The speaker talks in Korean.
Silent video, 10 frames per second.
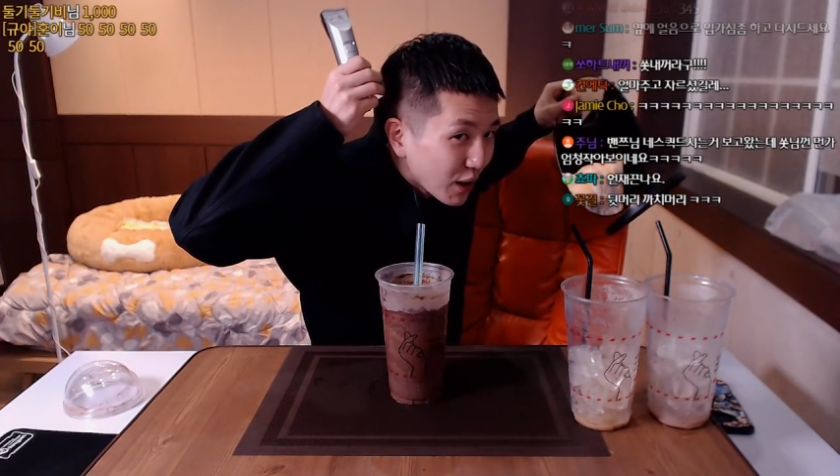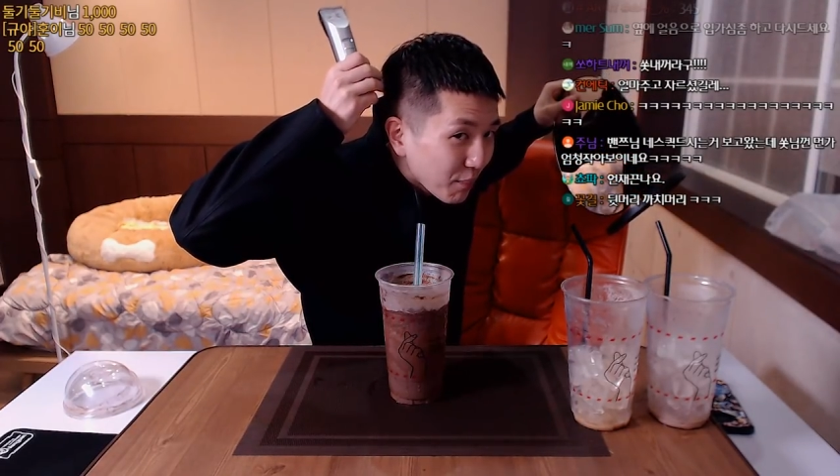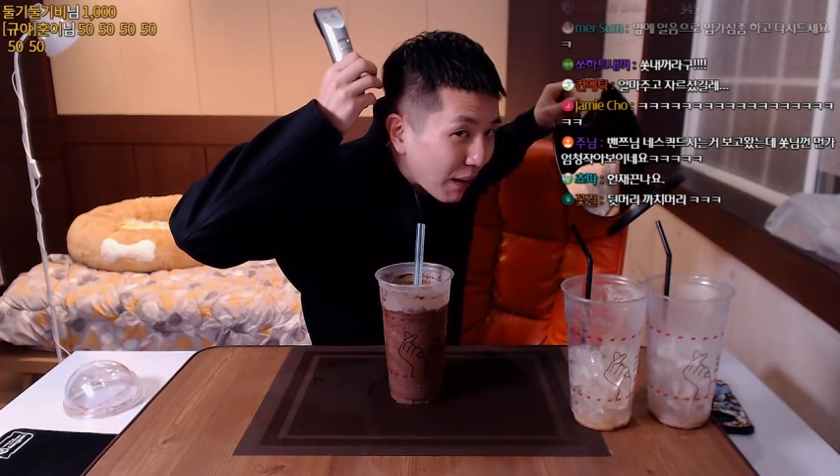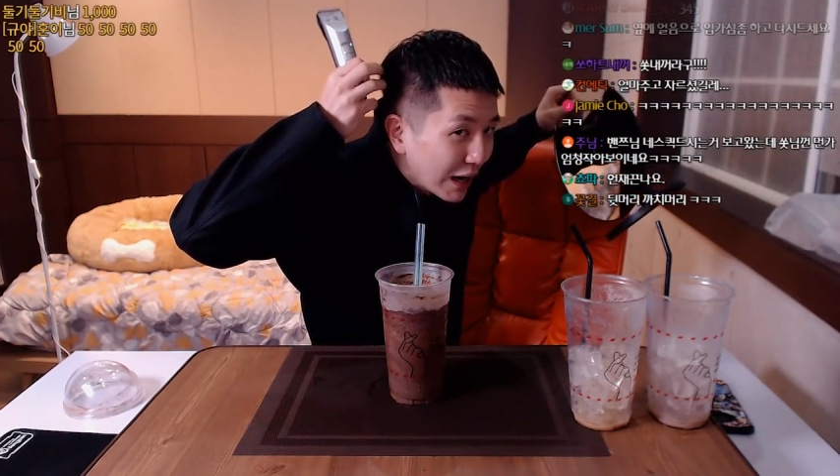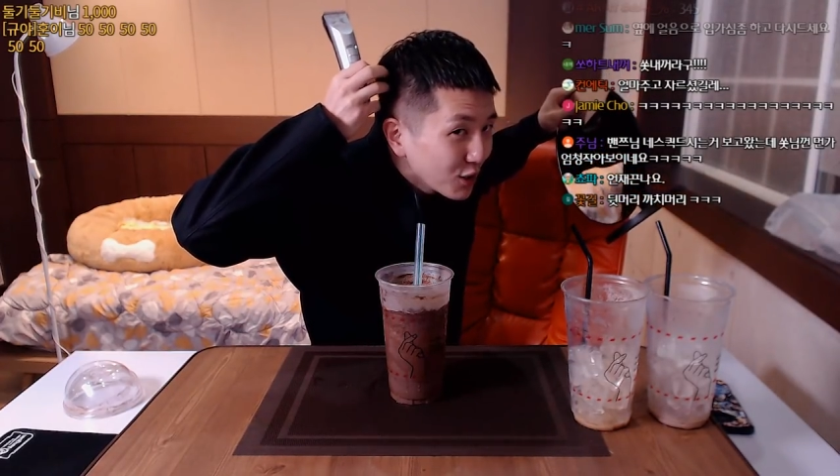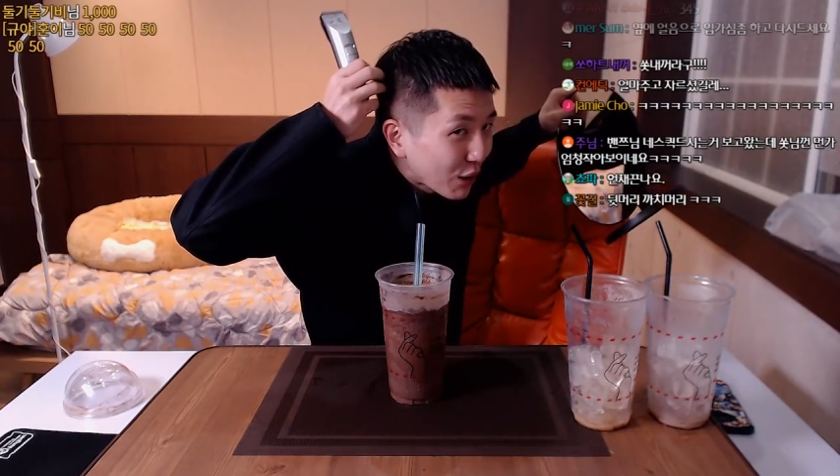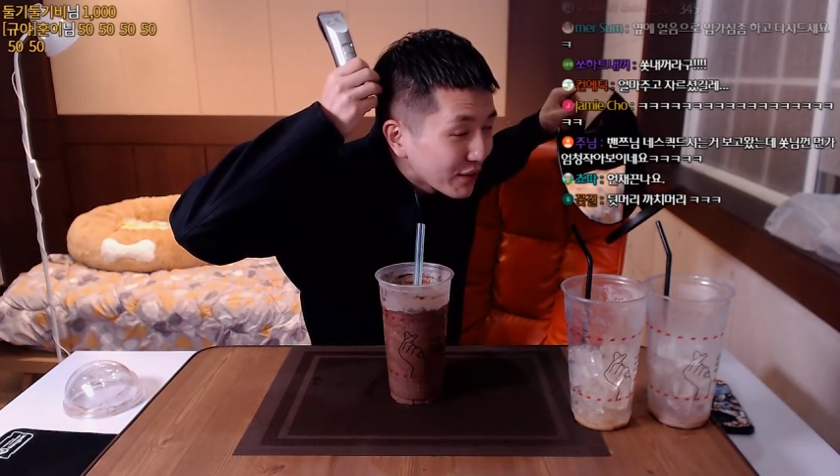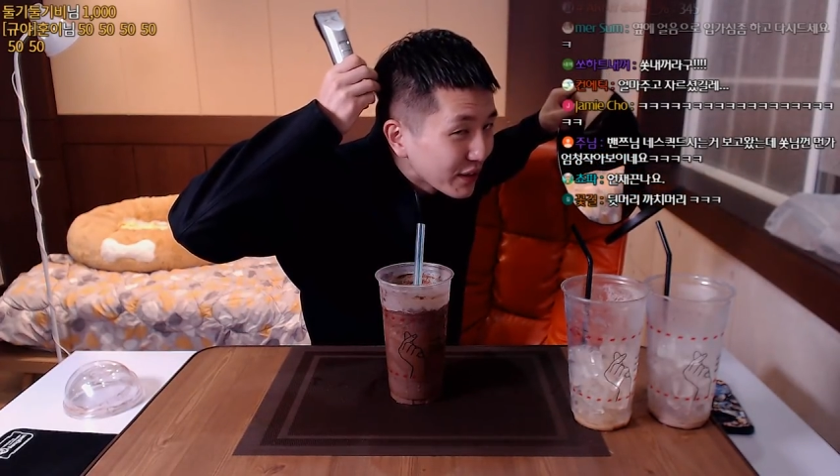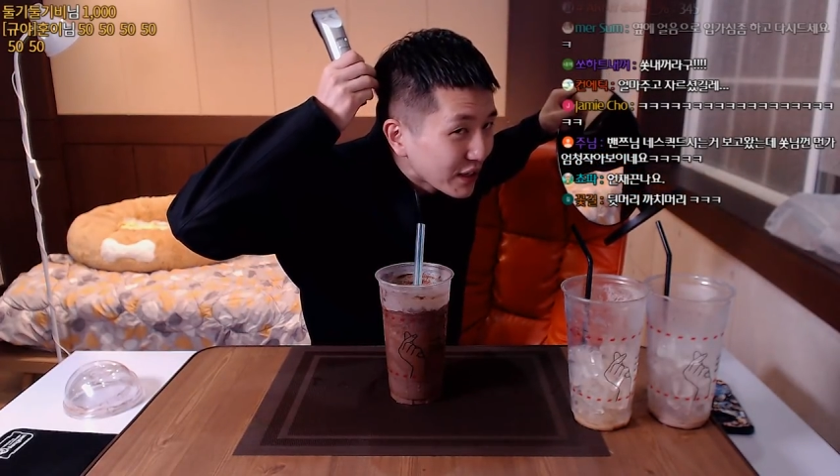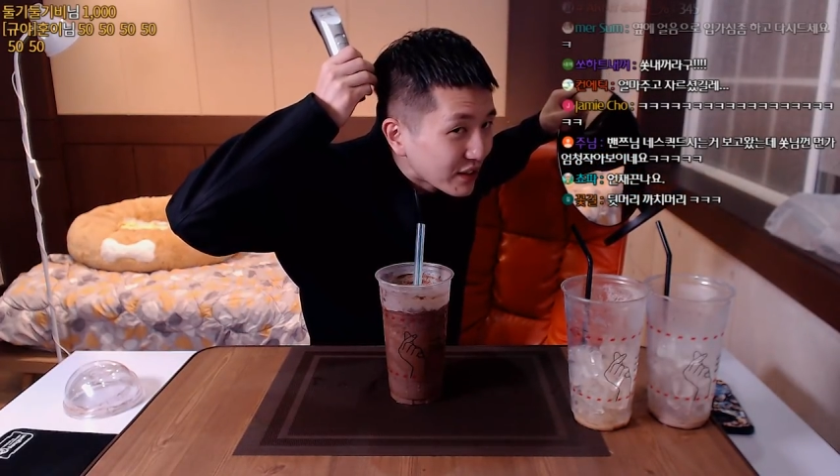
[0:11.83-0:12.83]
말도 안
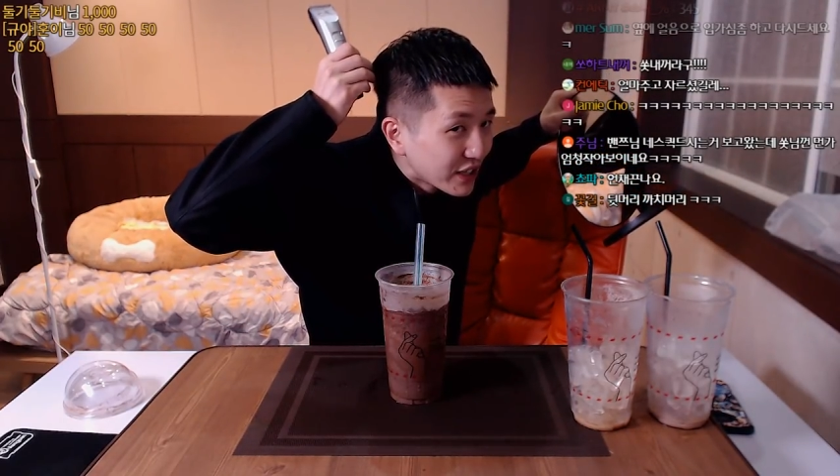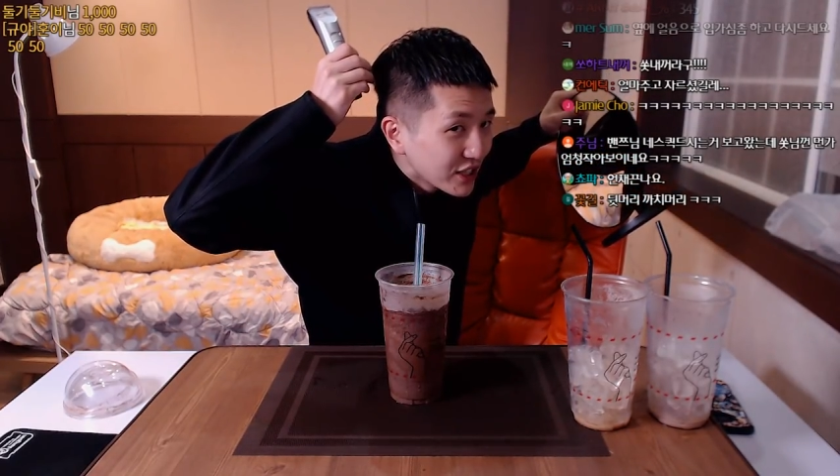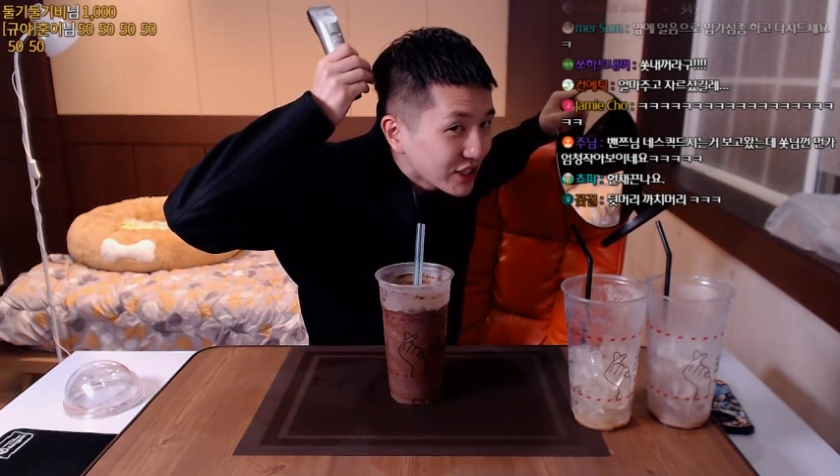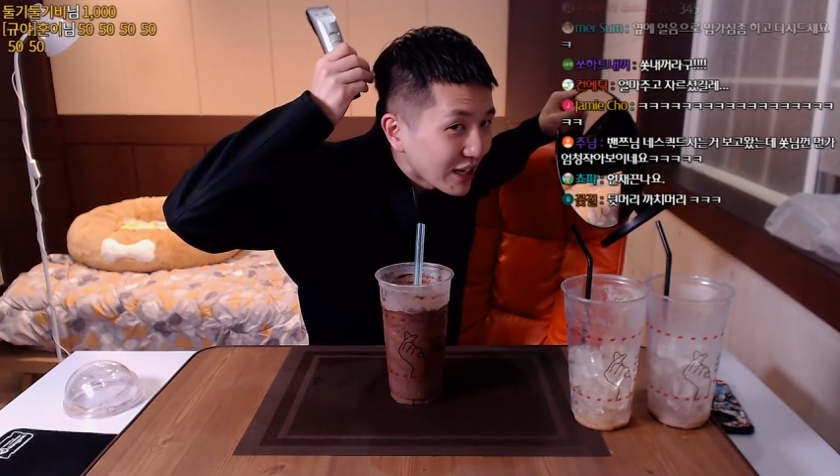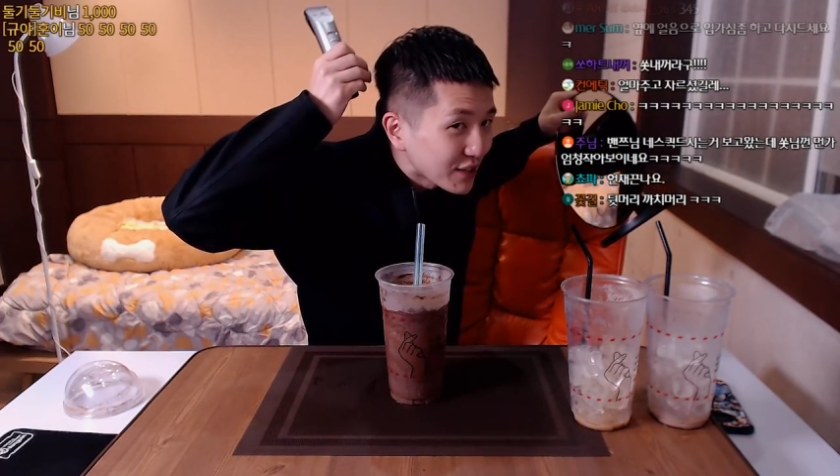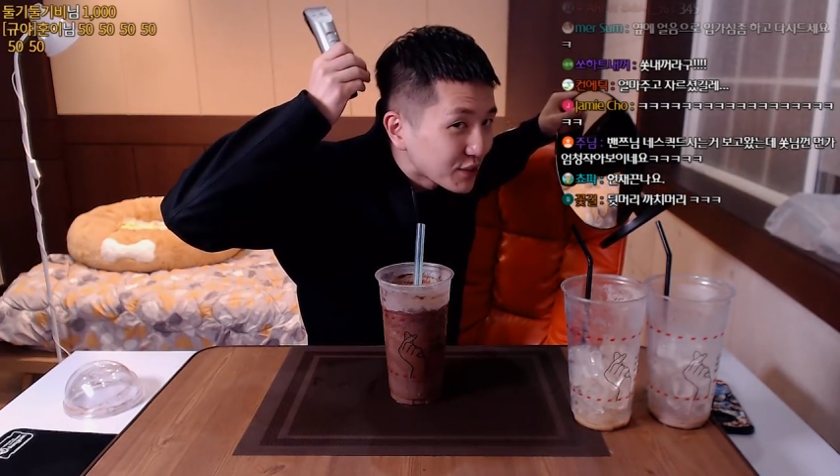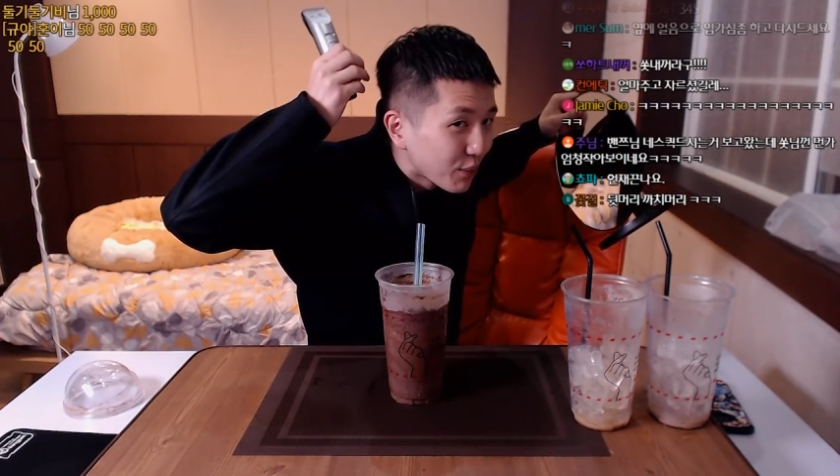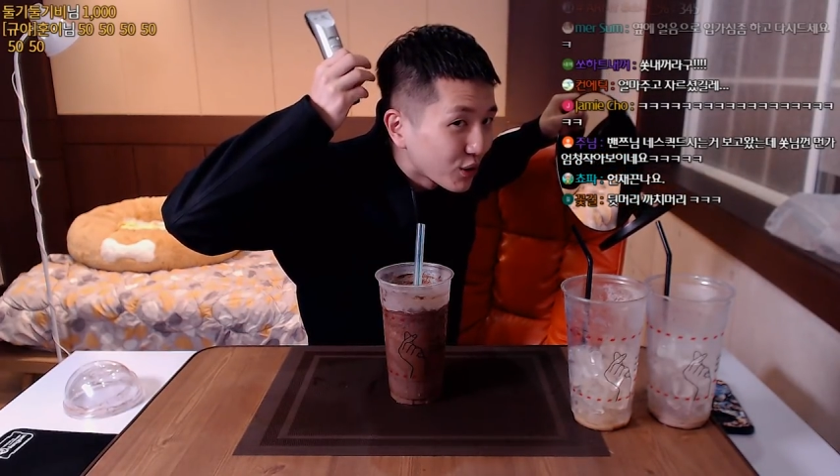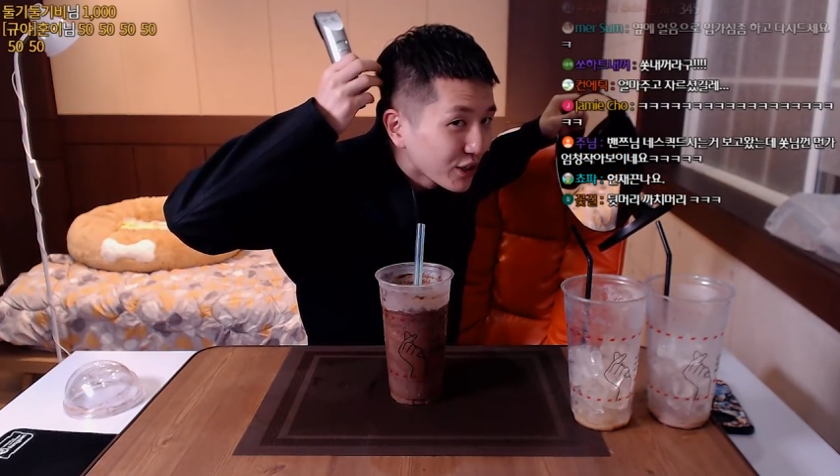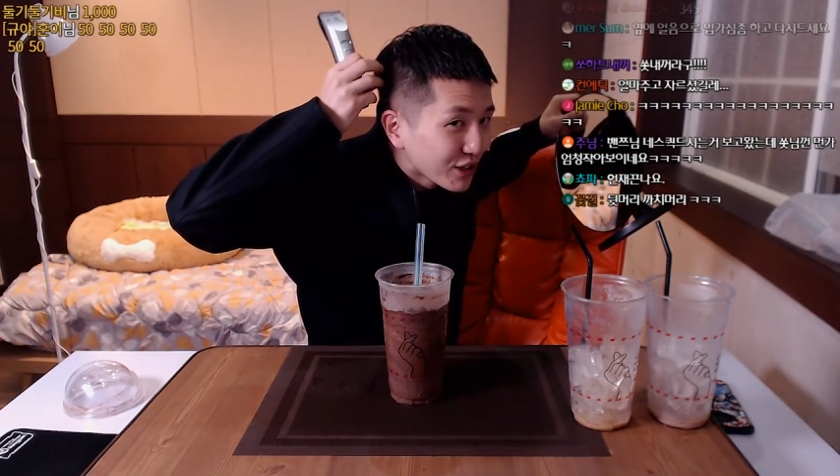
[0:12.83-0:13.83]
되게 들 잘랐어
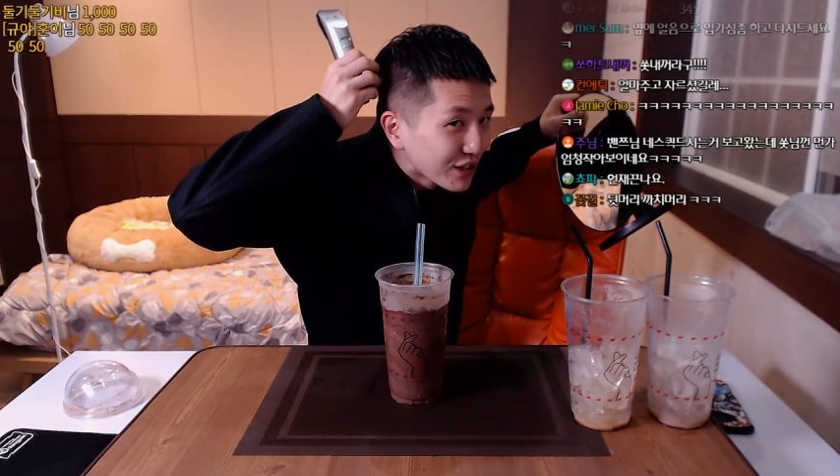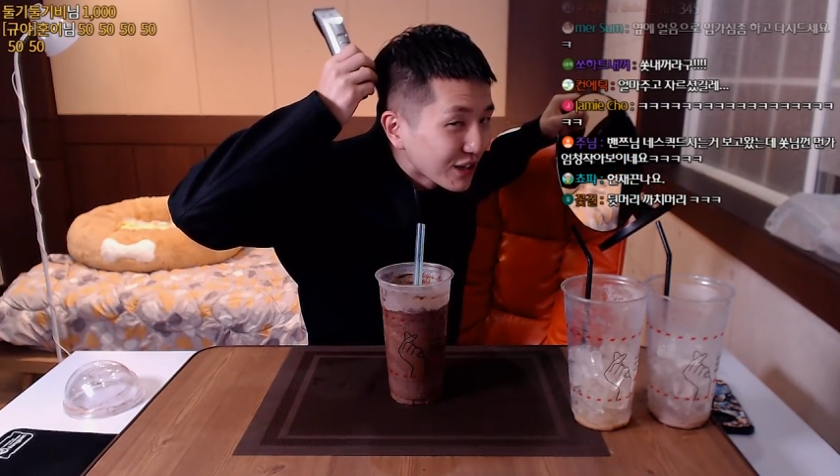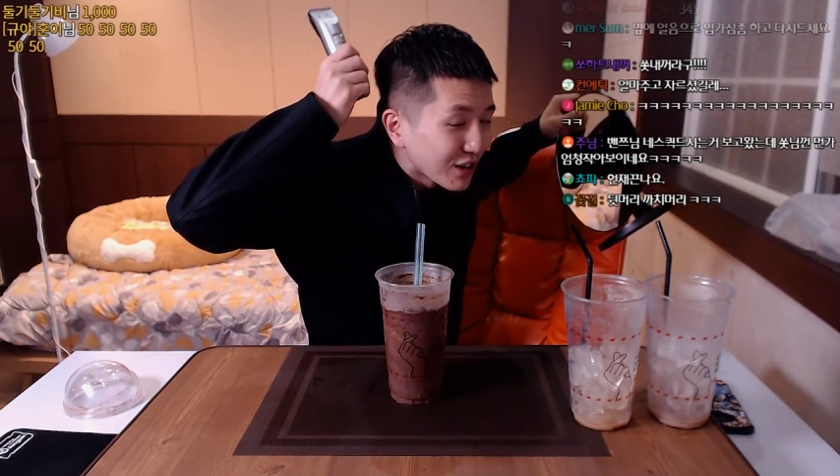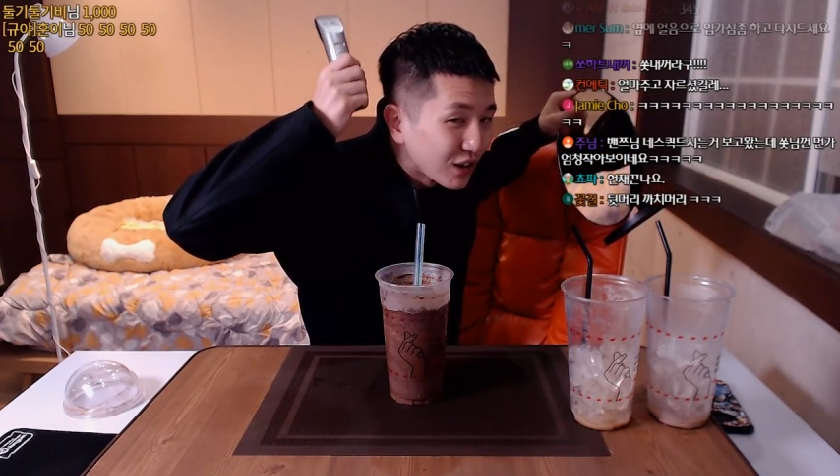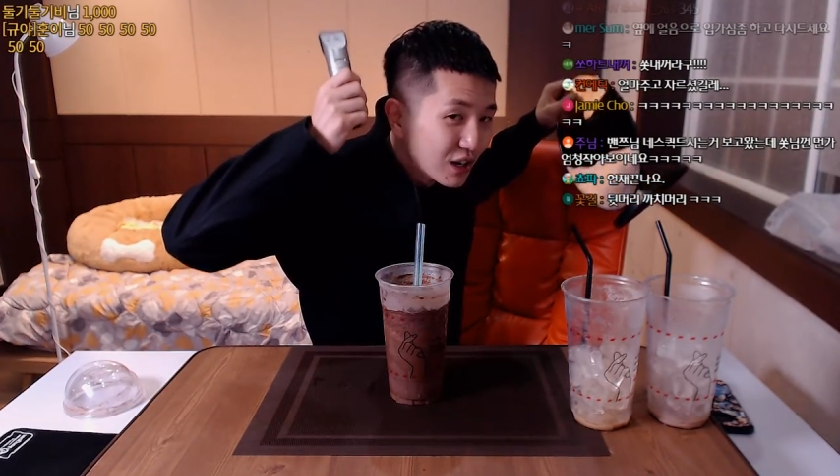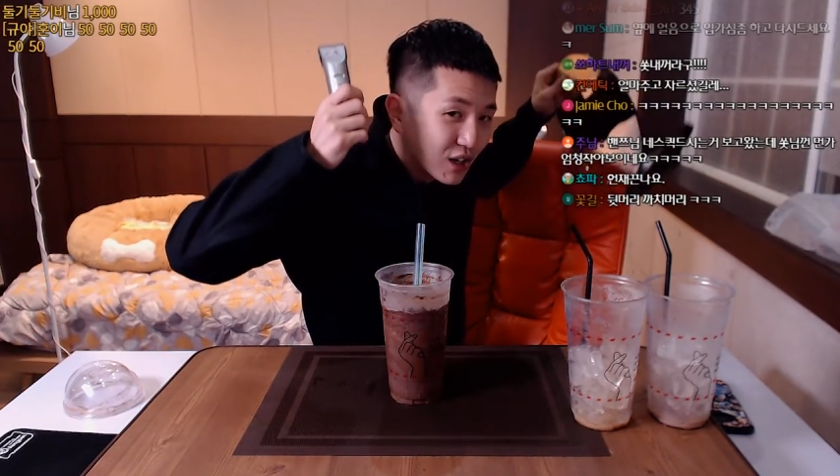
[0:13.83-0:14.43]
머리를